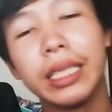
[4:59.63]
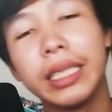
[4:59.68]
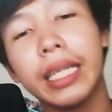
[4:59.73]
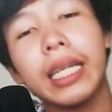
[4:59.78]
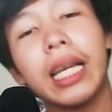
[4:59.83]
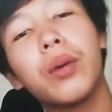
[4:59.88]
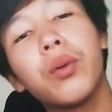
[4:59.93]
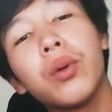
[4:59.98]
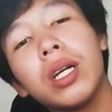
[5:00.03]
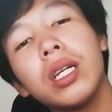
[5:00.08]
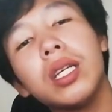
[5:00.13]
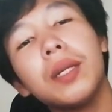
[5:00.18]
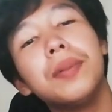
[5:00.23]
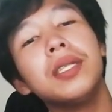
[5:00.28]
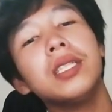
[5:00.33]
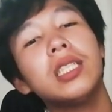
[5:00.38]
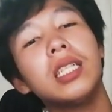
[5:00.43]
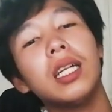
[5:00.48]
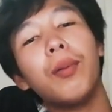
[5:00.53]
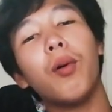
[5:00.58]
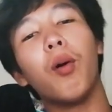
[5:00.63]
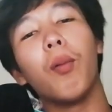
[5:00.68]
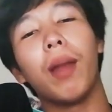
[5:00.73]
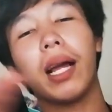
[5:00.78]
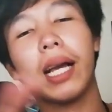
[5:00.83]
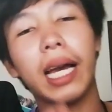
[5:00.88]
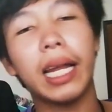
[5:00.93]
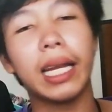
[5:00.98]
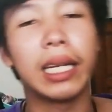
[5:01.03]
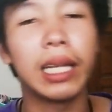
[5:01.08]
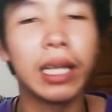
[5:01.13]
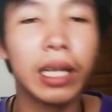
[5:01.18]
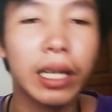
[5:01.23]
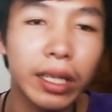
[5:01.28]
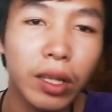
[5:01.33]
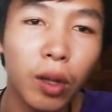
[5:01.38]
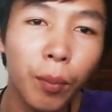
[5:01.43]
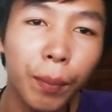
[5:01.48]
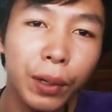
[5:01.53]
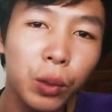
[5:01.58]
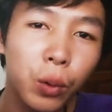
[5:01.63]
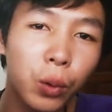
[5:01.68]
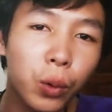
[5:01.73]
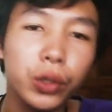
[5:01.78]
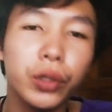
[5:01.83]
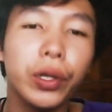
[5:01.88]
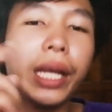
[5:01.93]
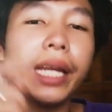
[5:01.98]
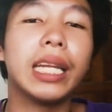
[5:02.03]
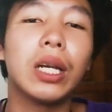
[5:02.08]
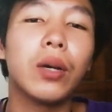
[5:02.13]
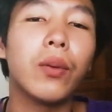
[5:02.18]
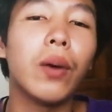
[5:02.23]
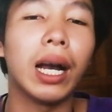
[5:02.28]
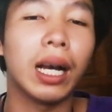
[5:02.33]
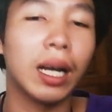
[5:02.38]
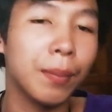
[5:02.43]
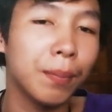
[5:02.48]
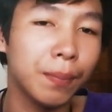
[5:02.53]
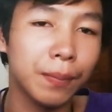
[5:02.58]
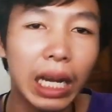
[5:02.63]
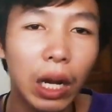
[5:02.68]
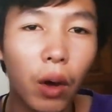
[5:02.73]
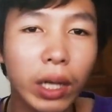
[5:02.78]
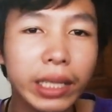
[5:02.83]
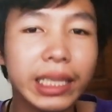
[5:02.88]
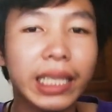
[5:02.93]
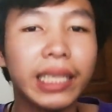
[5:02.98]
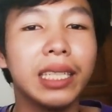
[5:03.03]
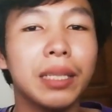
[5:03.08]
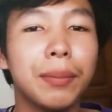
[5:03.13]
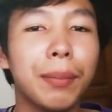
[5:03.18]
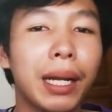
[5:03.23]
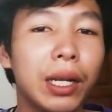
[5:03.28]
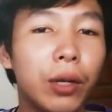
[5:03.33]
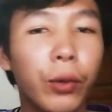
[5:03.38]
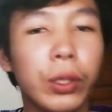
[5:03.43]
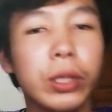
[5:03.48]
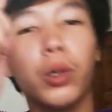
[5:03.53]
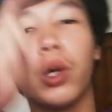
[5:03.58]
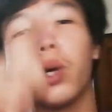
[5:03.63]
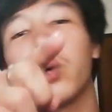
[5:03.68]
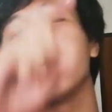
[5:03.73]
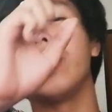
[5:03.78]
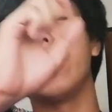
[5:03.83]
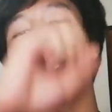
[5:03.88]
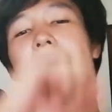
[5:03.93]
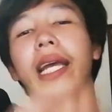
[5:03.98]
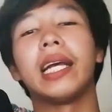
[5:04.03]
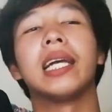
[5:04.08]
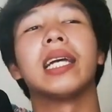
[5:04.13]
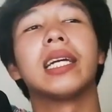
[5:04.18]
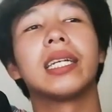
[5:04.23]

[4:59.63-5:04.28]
ยังไงคุณก็อย่าเพิ่งเชื่อผมละกัน ต้องไปดูด้วยตัวเองดีกว่าครับ แล้วค่อยตัดสินมันด้วยตัวคุณเอง